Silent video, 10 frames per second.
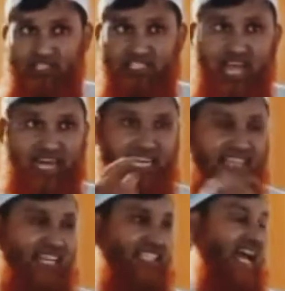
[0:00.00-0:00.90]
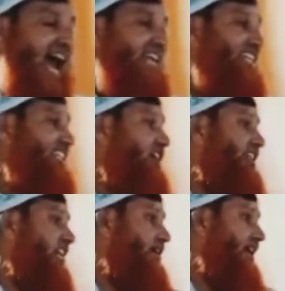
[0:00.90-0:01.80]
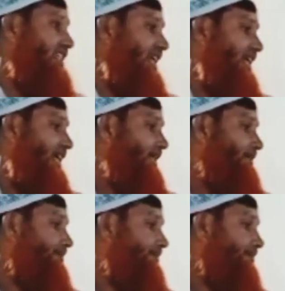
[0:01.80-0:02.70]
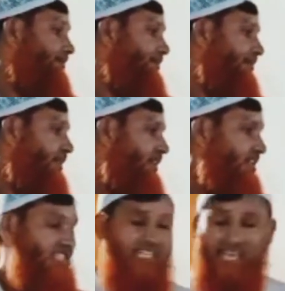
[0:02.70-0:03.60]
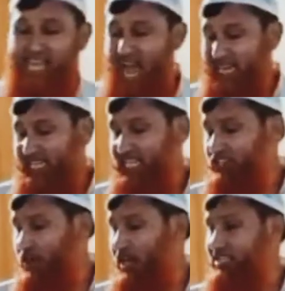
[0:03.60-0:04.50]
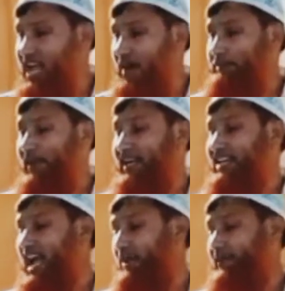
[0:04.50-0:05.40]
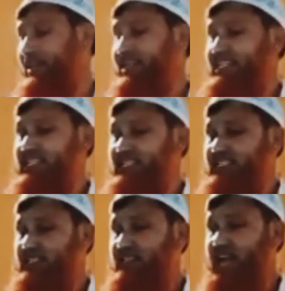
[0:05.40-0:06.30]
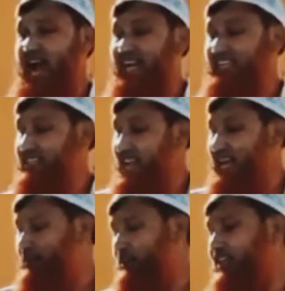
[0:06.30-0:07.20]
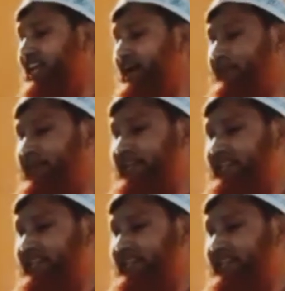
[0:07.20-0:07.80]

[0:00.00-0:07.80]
জান্নাতের যে আটটি দরজা রয়েছে সে আটটি দরজা আপনাকে ডাকবে আটটার মধ্যে ডাকবে